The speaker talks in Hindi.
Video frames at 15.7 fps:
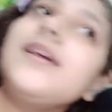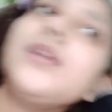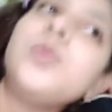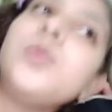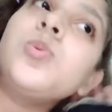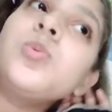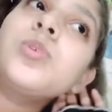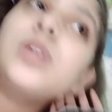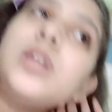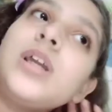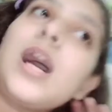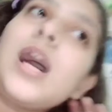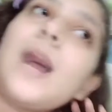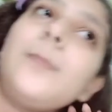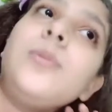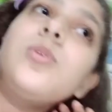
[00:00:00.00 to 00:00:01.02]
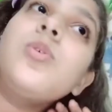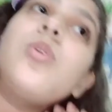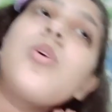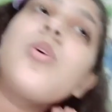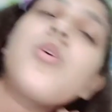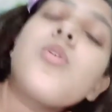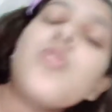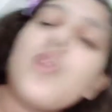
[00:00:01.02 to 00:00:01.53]
रही हूँ कि आप
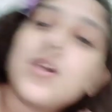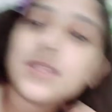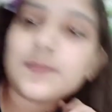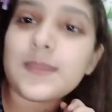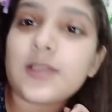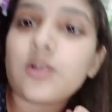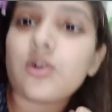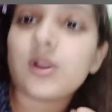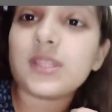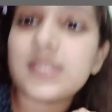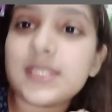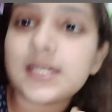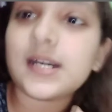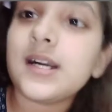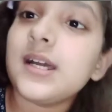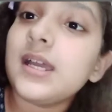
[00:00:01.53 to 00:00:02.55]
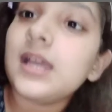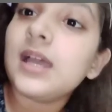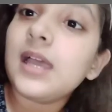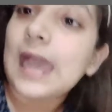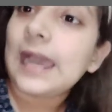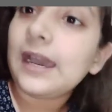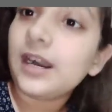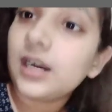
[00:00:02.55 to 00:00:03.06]
लोगों को कौन मैं कौन सा
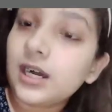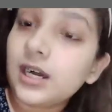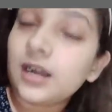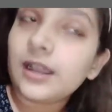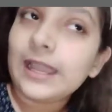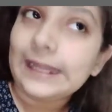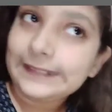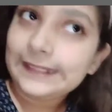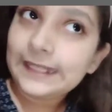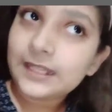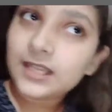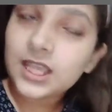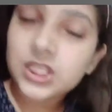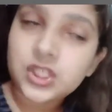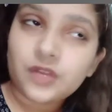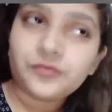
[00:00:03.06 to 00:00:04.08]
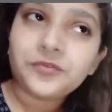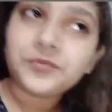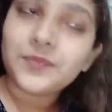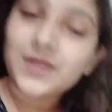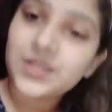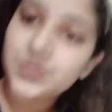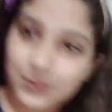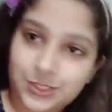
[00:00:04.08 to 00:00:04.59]
एडिटिंग का
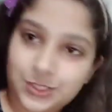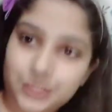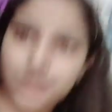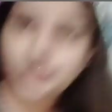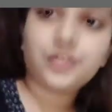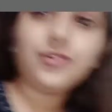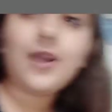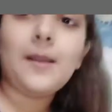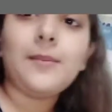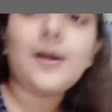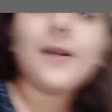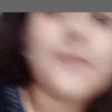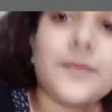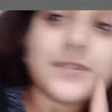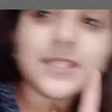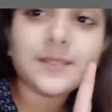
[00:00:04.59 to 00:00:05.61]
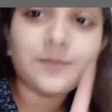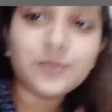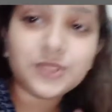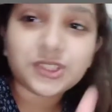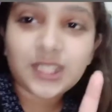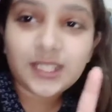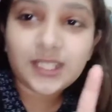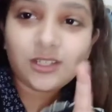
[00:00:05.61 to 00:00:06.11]
सॉफ्टवेयर यूज़ करती हूँ आप आप मुझसे
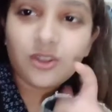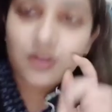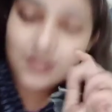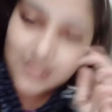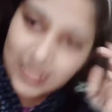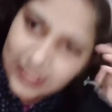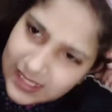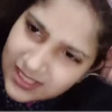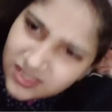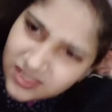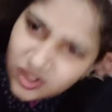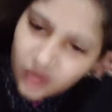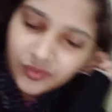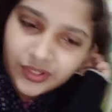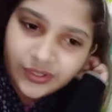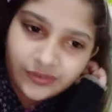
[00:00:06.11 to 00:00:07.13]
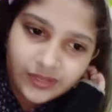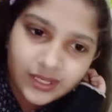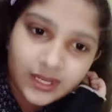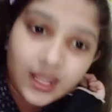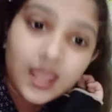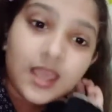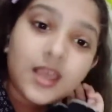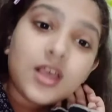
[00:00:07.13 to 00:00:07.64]
पूछना नहीं कौन सा एडिटिंग सॉफ्टवेयर
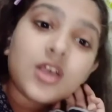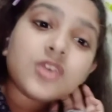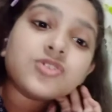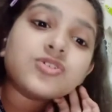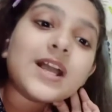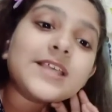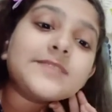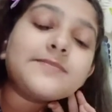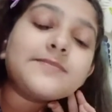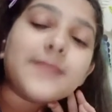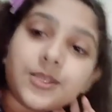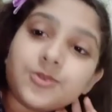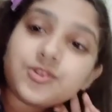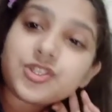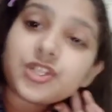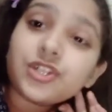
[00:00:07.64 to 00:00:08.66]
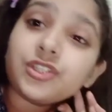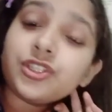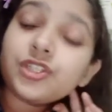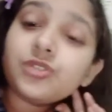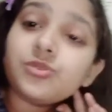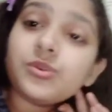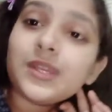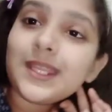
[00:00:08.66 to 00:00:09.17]
है तो so गाइज मैं यूज़
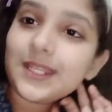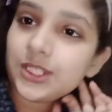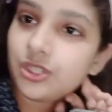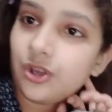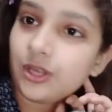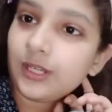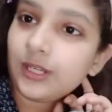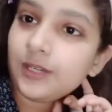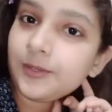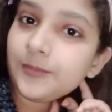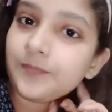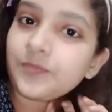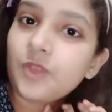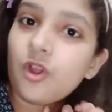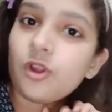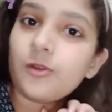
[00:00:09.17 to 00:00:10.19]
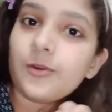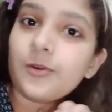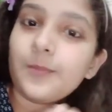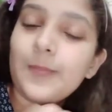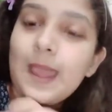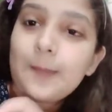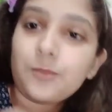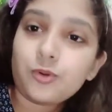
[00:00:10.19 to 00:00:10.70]
करती हूँ इन शॉर्ट और
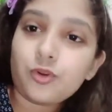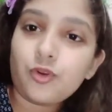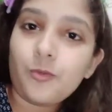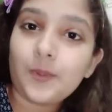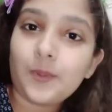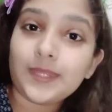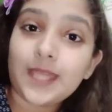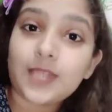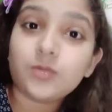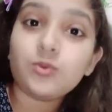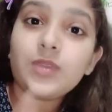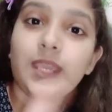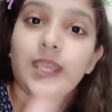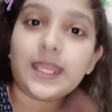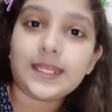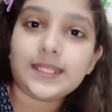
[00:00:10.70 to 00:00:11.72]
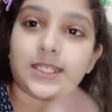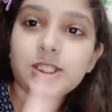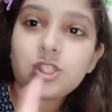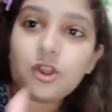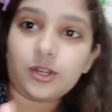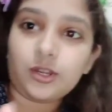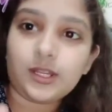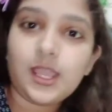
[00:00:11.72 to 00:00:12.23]
मैं आप लोगों को बता दूँ इन
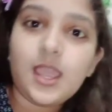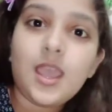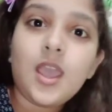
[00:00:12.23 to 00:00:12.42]
शॉर्ट